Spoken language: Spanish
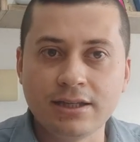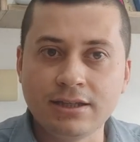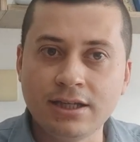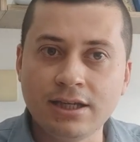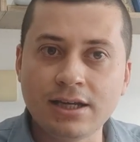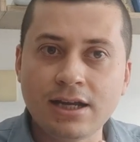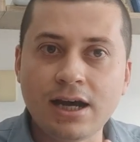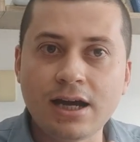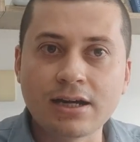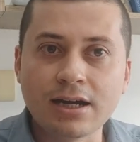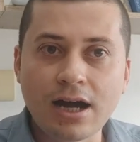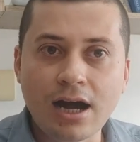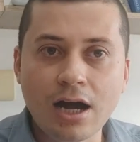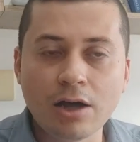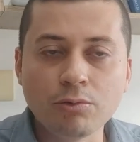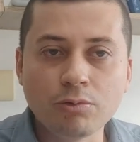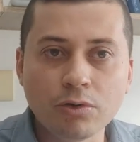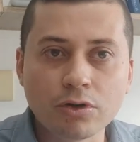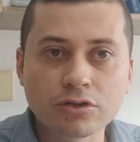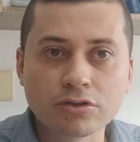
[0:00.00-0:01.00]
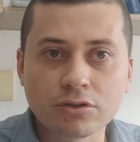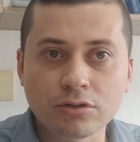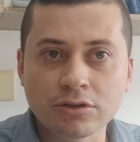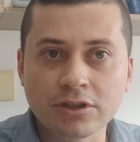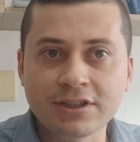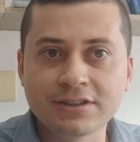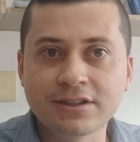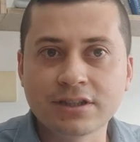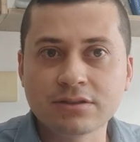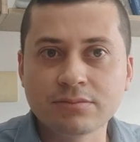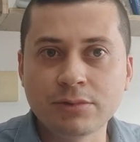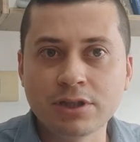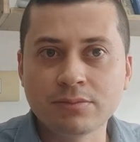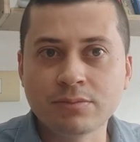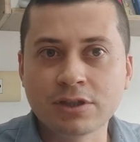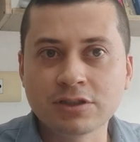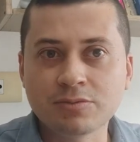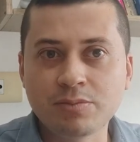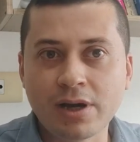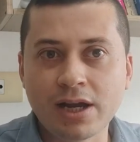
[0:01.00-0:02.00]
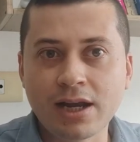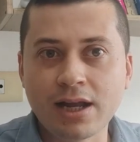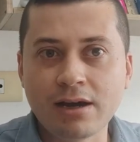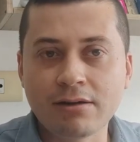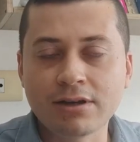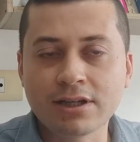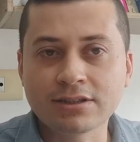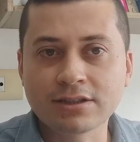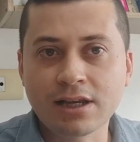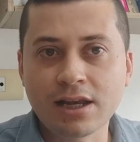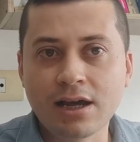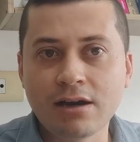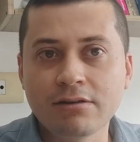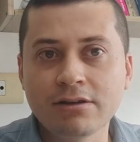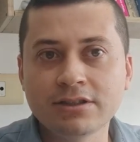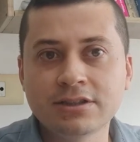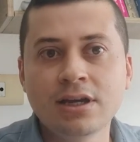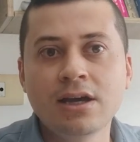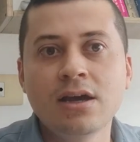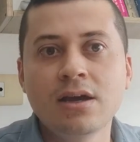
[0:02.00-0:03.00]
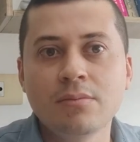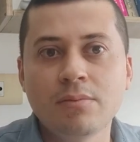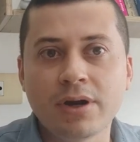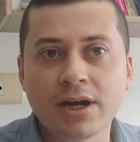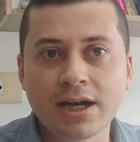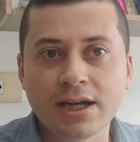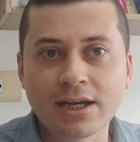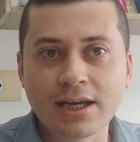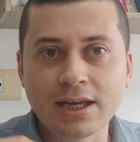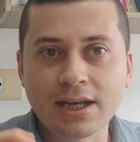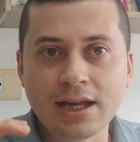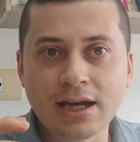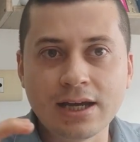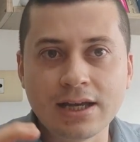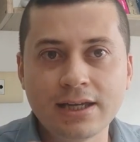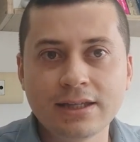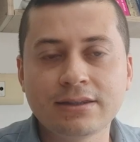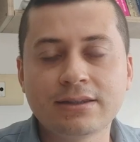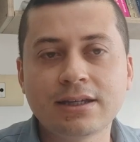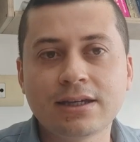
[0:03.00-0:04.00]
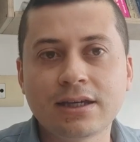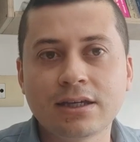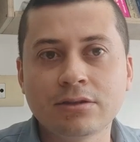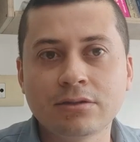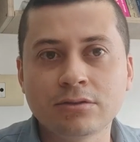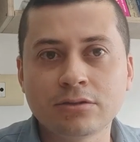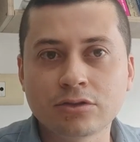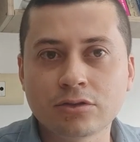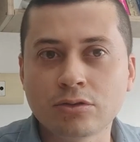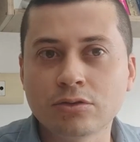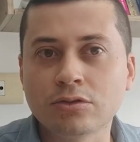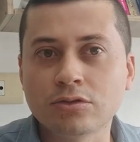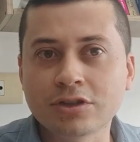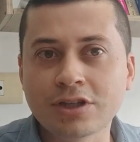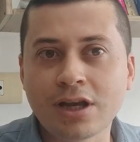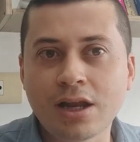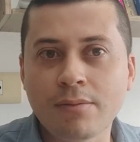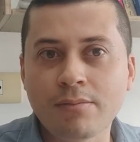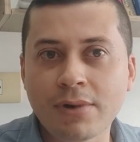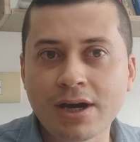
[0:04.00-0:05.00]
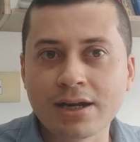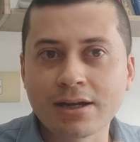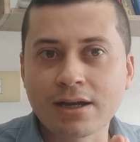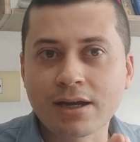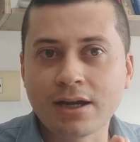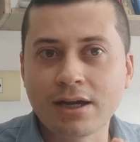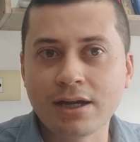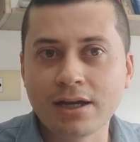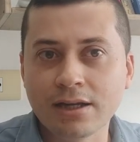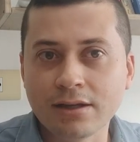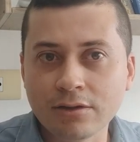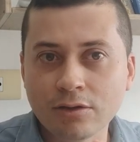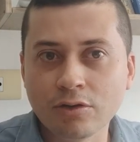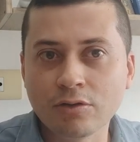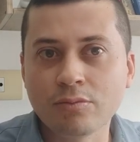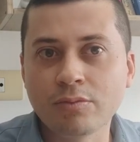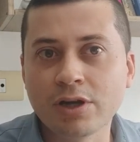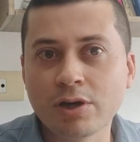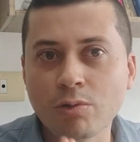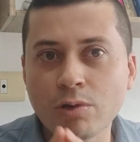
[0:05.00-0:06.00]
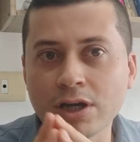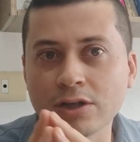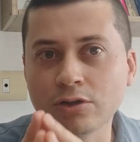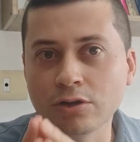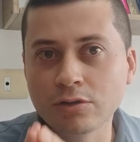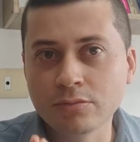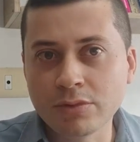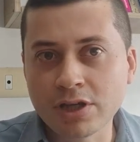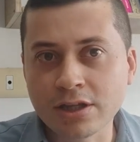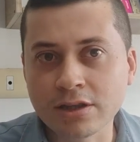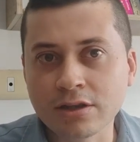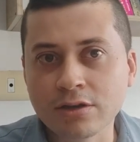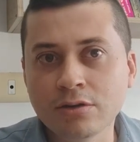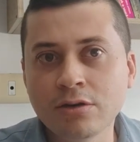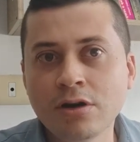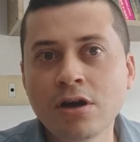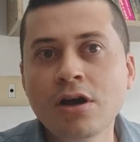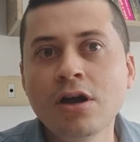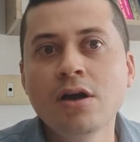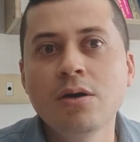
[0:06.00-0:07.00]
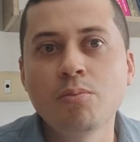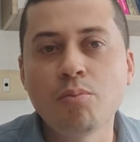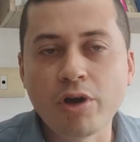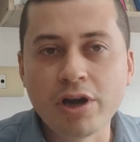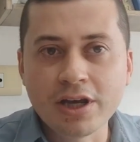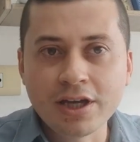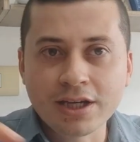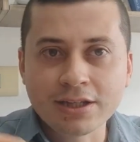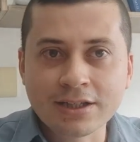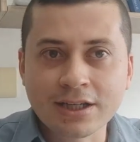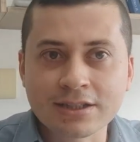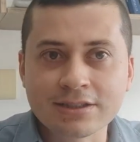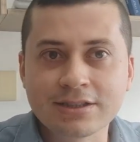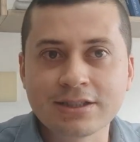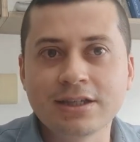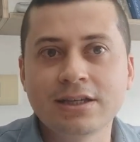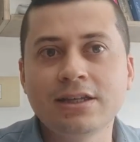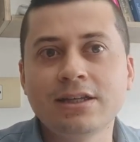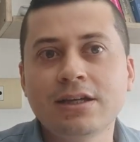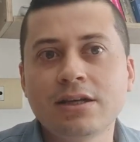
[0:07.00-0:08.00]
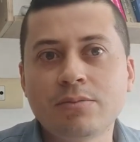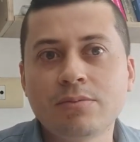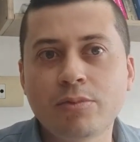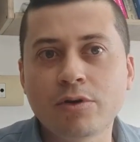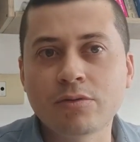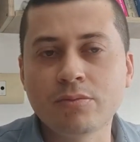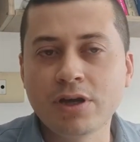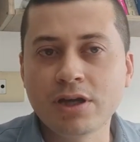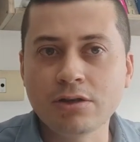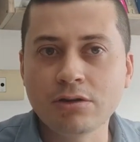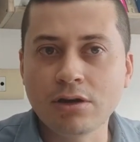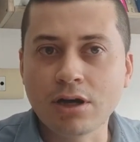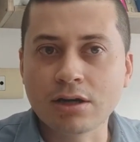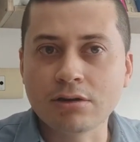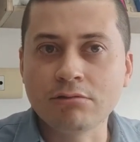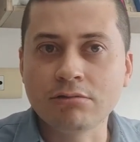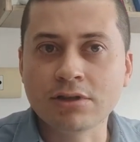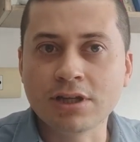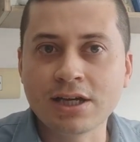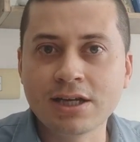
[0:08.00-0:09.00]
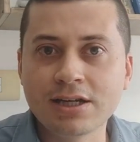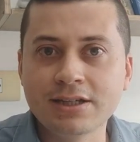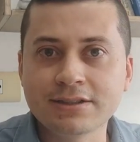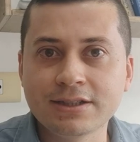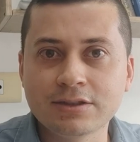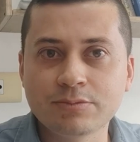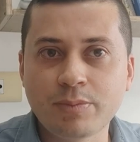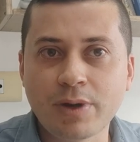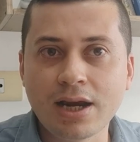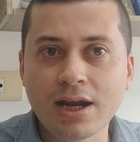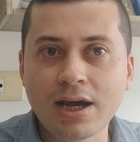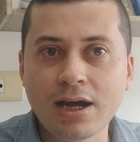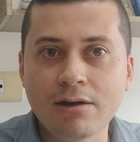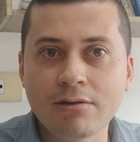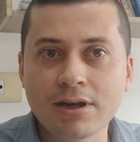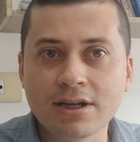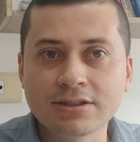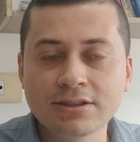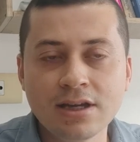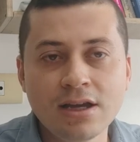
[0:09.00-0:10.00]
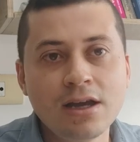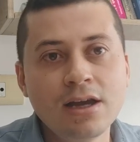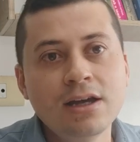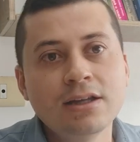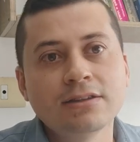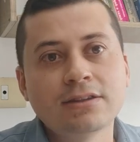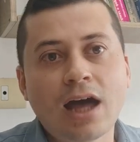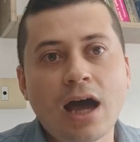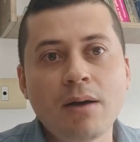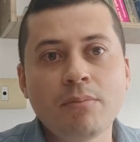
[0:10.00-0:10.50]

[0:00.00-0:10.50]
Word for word: generar AdWords con esas mismas palabras claves para que la gente que no nos conoce la marca, el nombre o el dominio puedan acceder por medio de alguna de esas palabras,